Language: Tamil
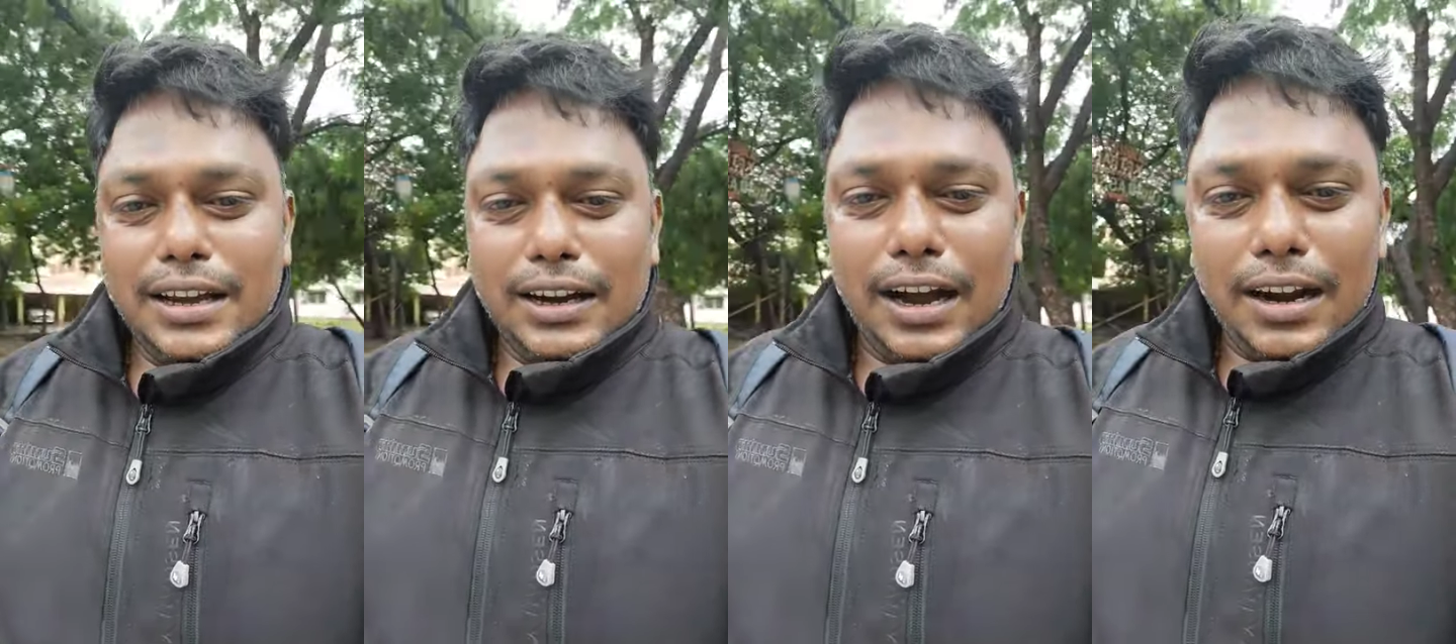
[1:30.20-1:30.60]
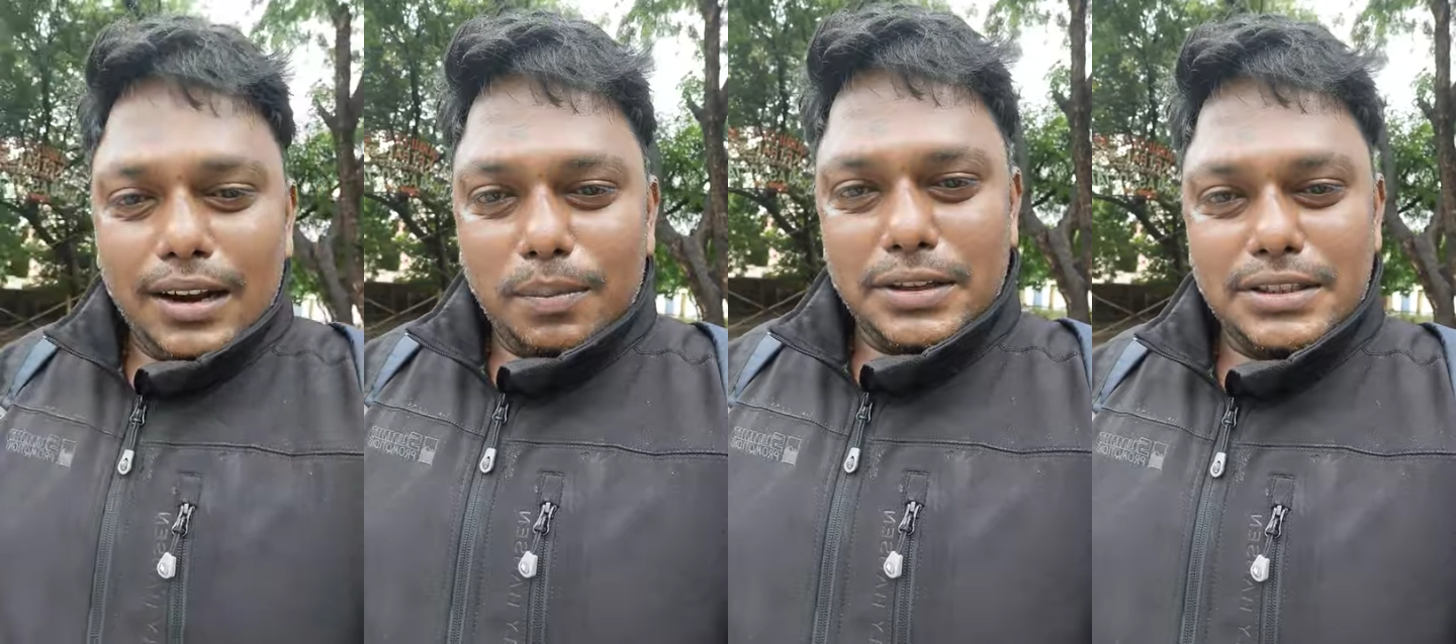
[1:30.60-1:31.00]

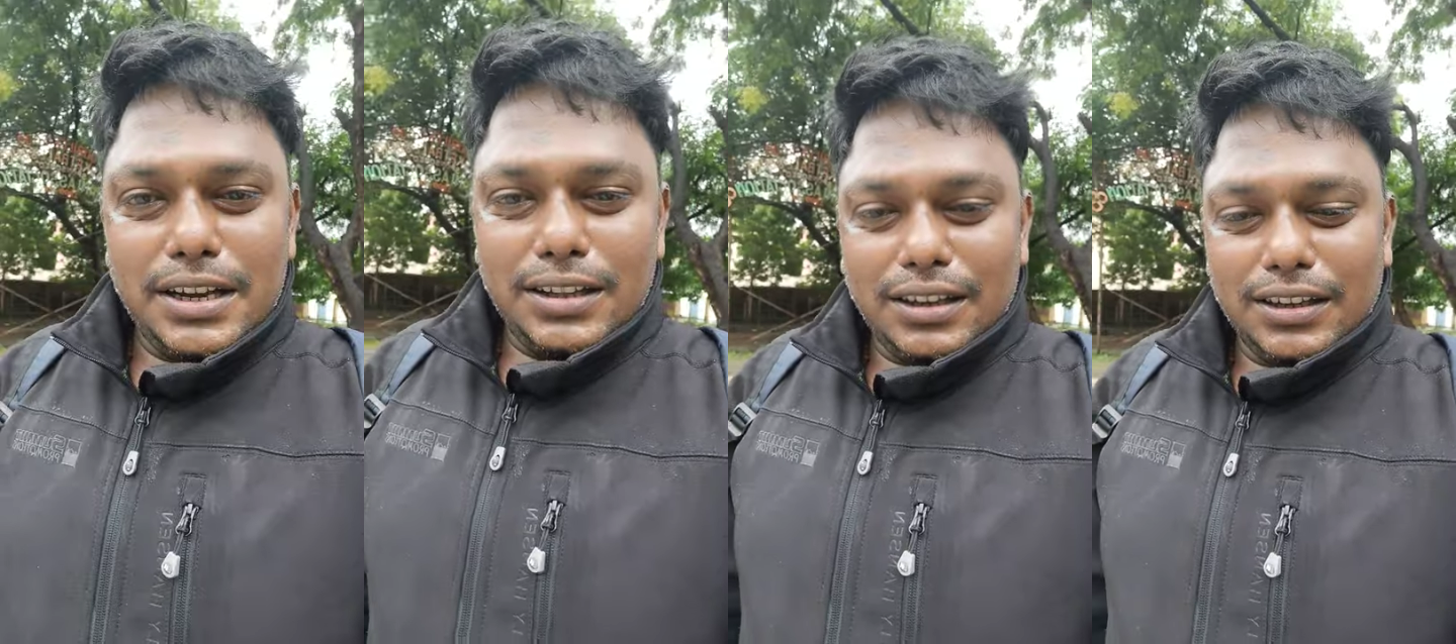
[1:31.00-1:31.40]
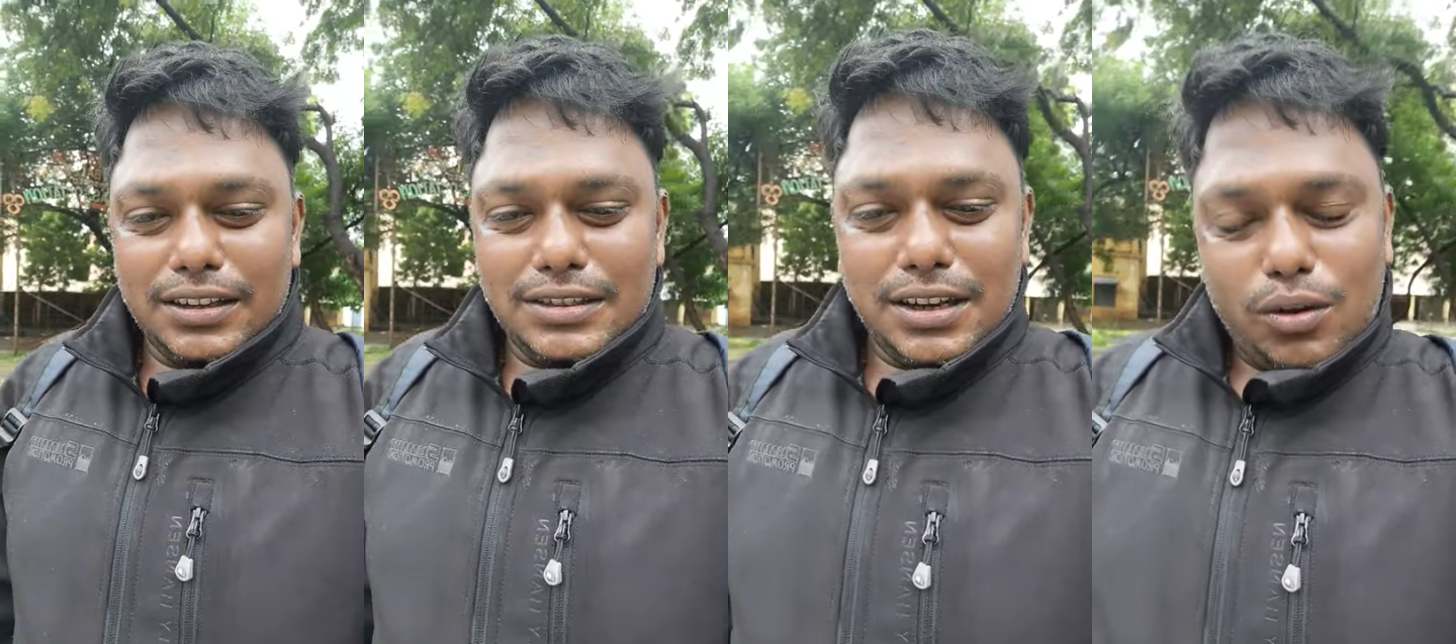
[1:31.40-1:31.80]
காலையில் பஞ்சாயத்தில்
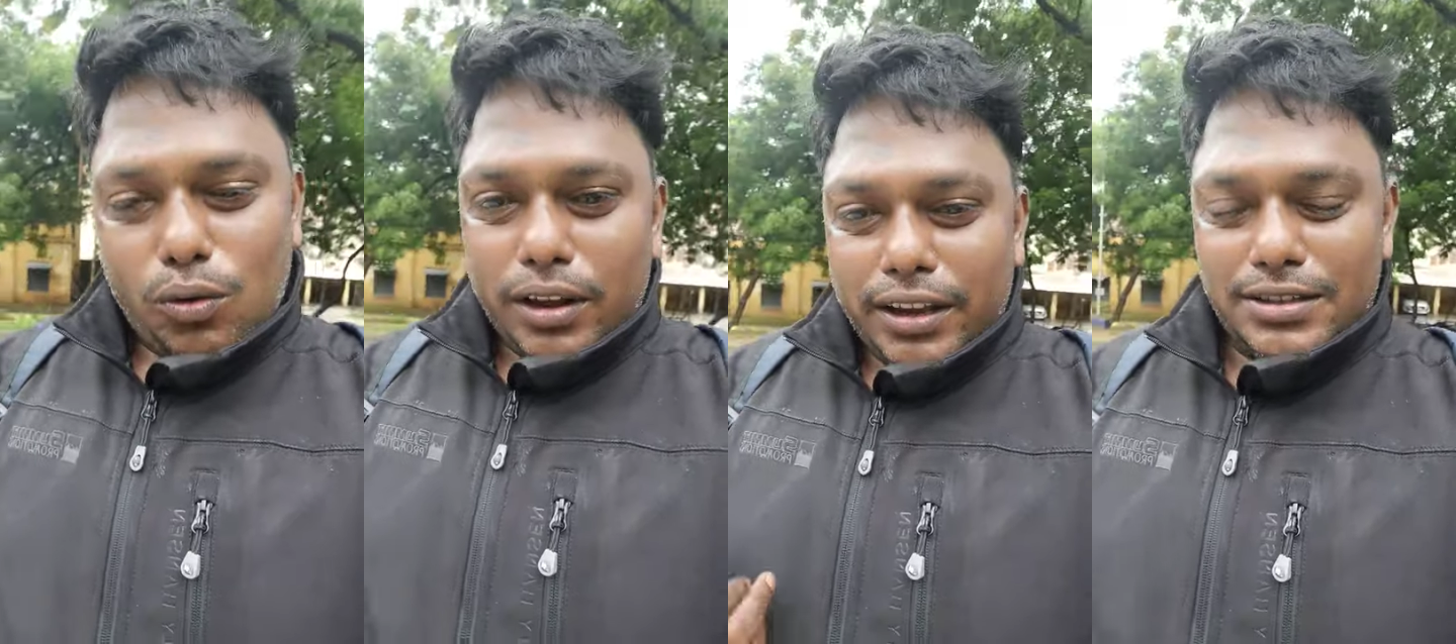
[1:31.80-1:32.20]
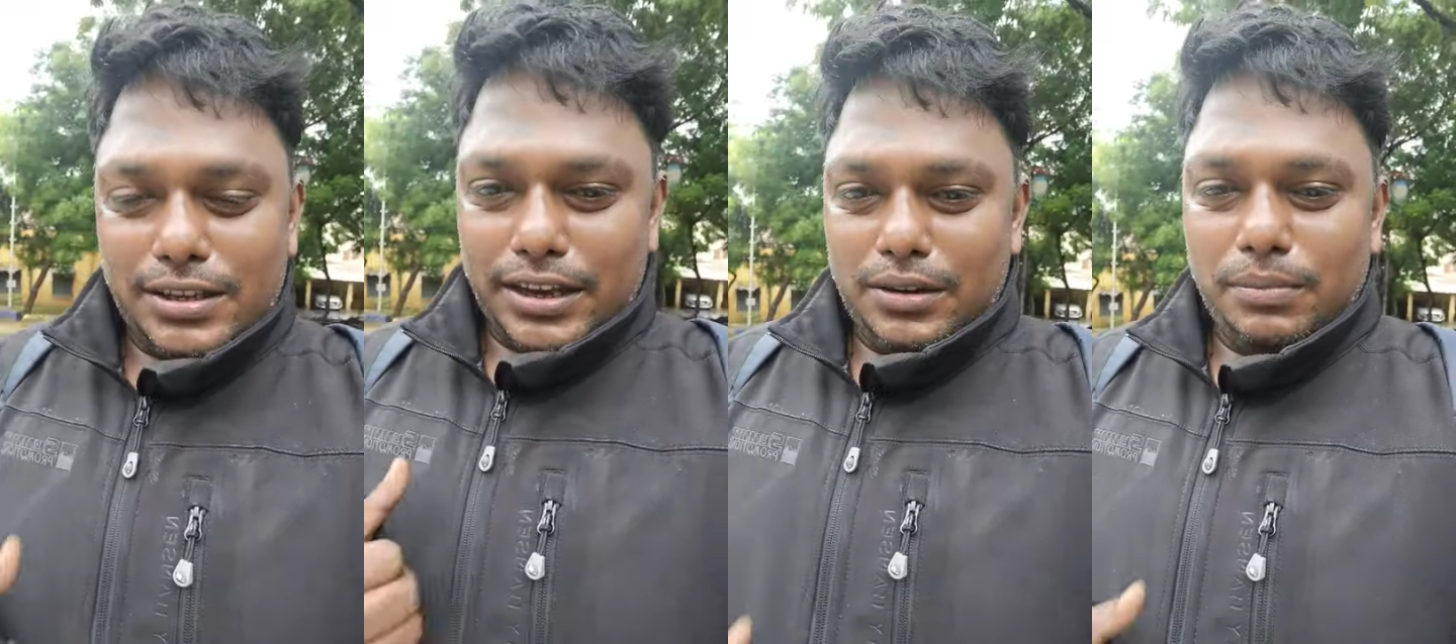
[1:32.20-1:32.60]
தெரிஞ்சால் கொலக்கேஸ்
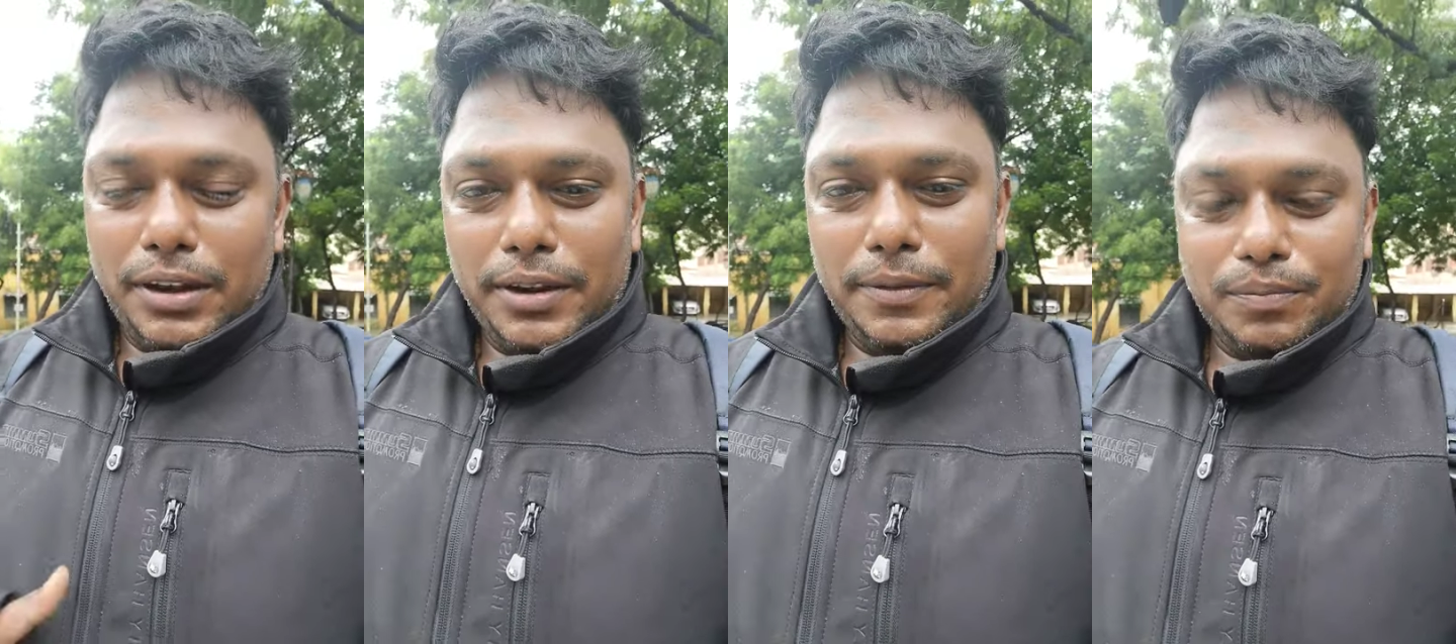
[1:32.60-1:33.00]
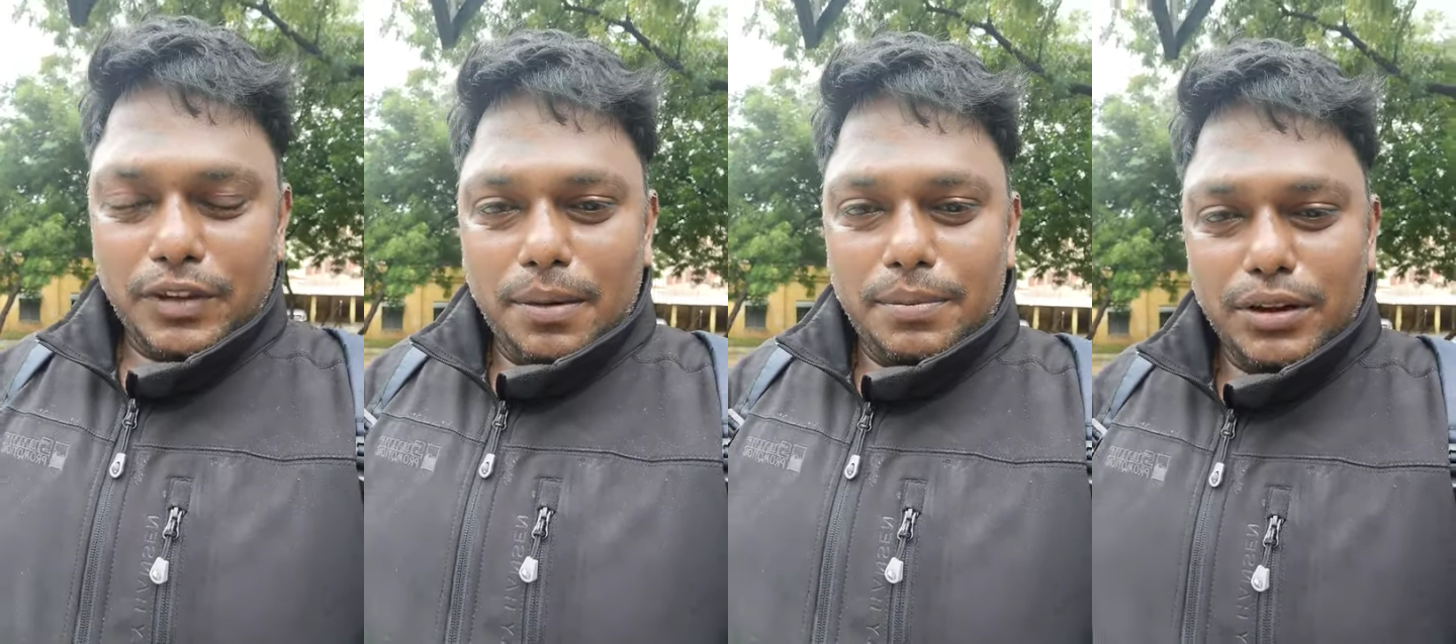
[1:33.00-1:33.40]
ஆயிருமே
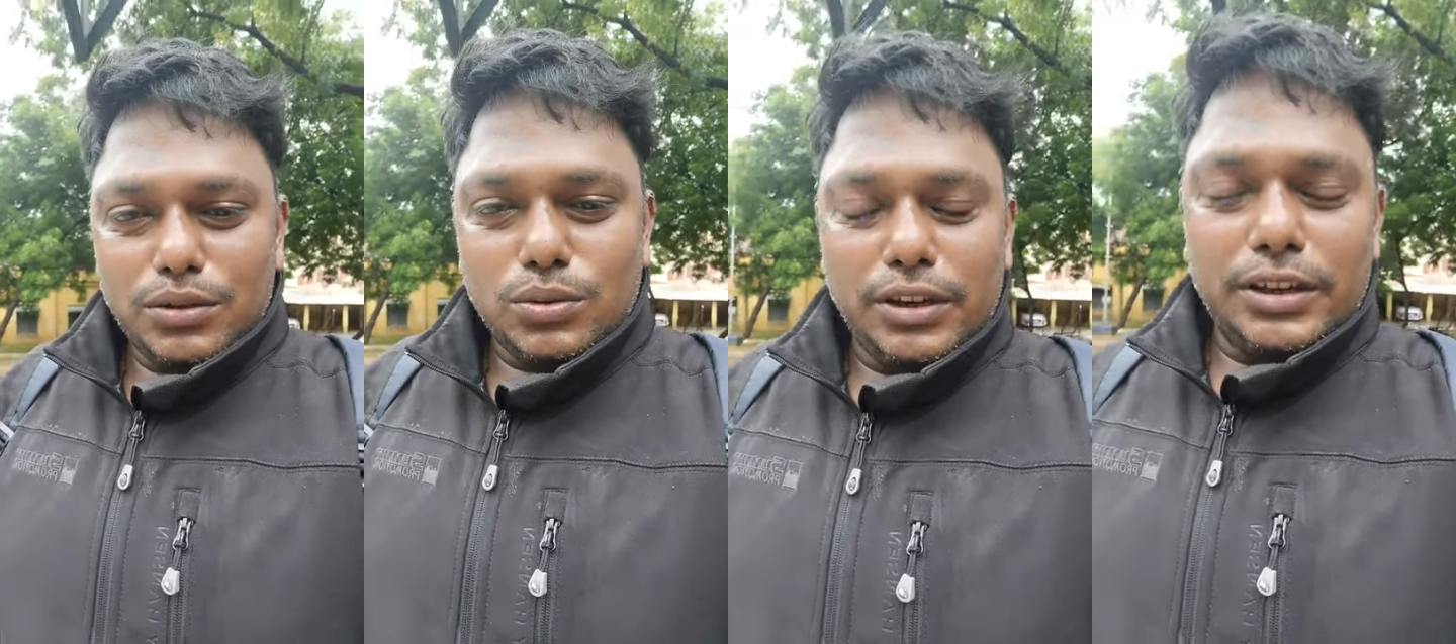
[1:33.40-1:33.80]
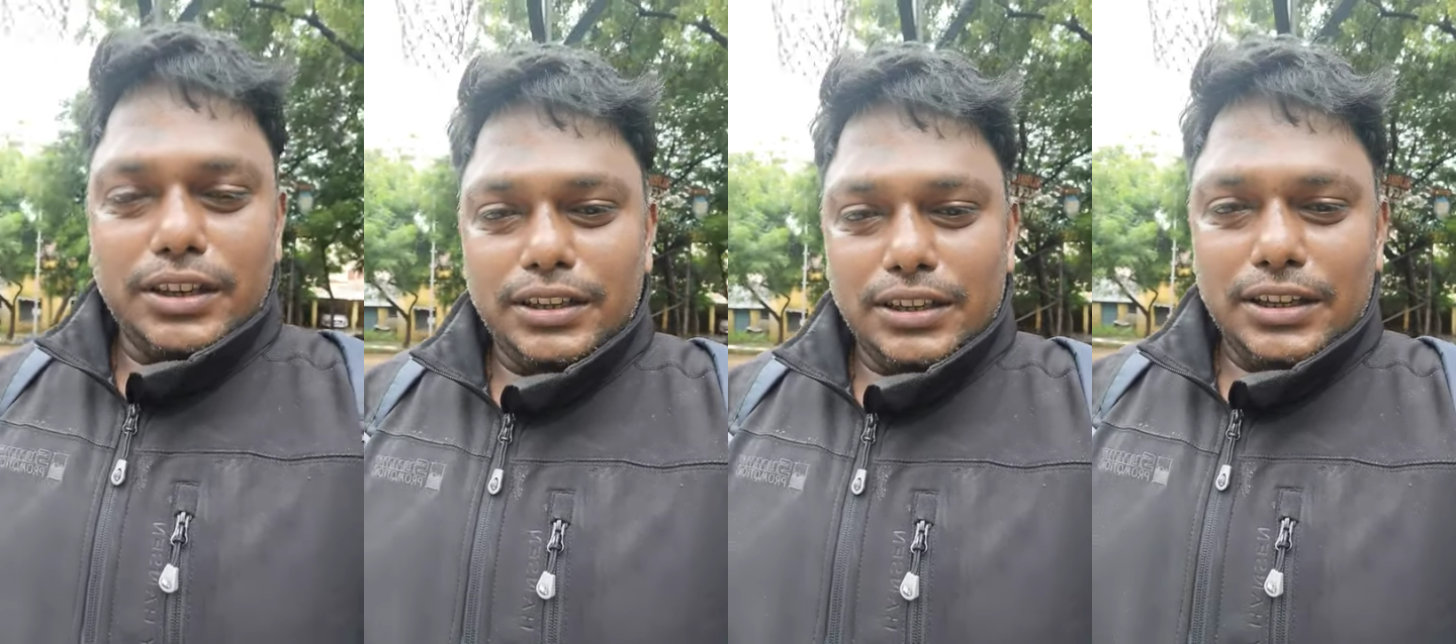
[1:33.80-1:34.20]
அப்படின்னு சொல்லிட்டு